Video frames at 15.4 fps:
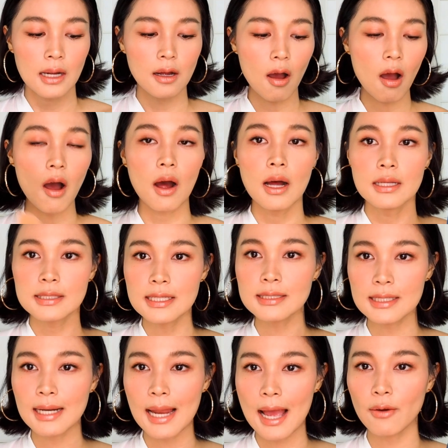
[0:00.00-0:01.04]
ก็จ
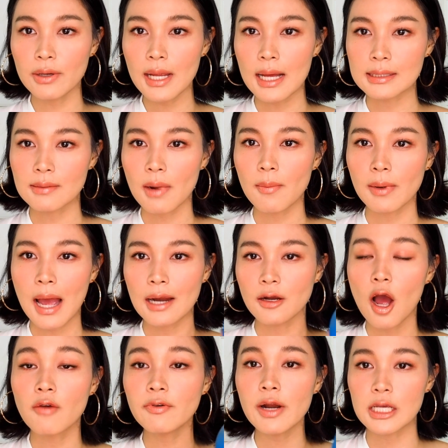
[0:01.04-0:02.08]
ริง ๆแล้วเนี่ยสำหรับการ
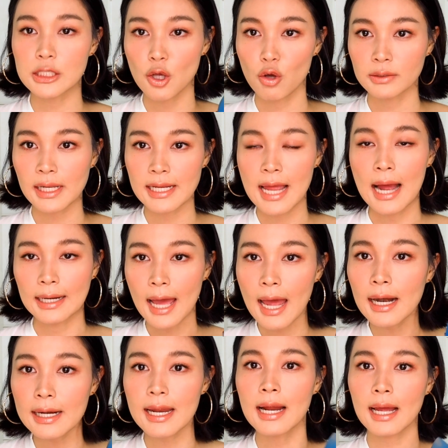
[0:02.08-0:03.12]
coverage ของแต่ละอย่าง ถ้า
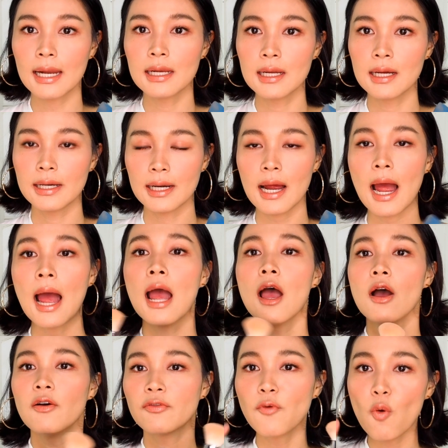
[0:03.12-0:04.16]
เรียงกันเลยนะคะ
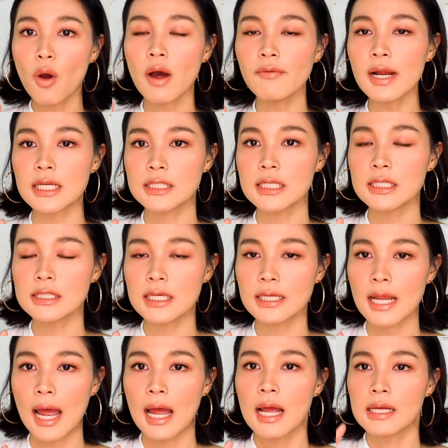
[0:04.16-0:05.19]
full coverage จริงๆ
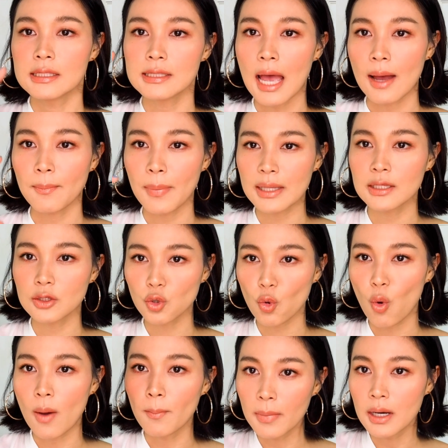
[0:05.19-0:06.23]
เนี่ยจะเป็นตั
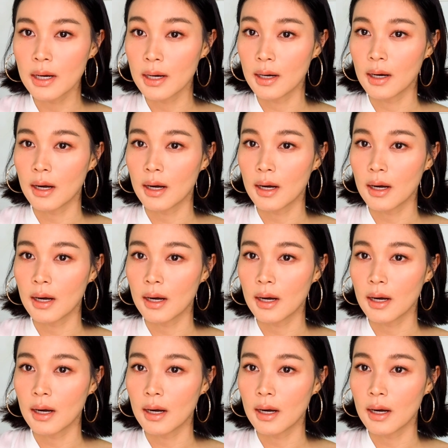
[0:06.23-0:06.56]
วมือ